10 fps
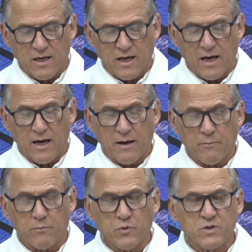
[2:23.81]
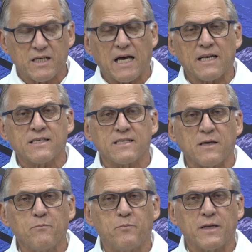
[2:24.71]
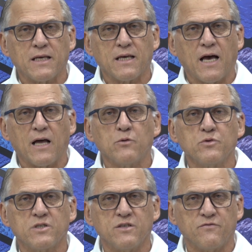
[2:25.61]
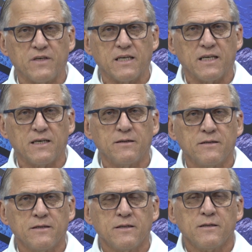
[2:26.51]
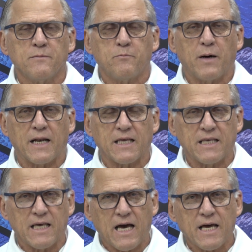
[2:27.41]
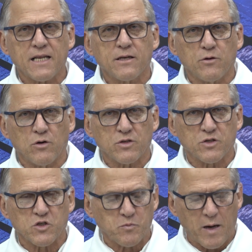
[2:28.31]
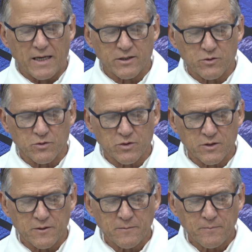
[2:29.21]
a buscar sempre a luz divina para guiar nossos passos,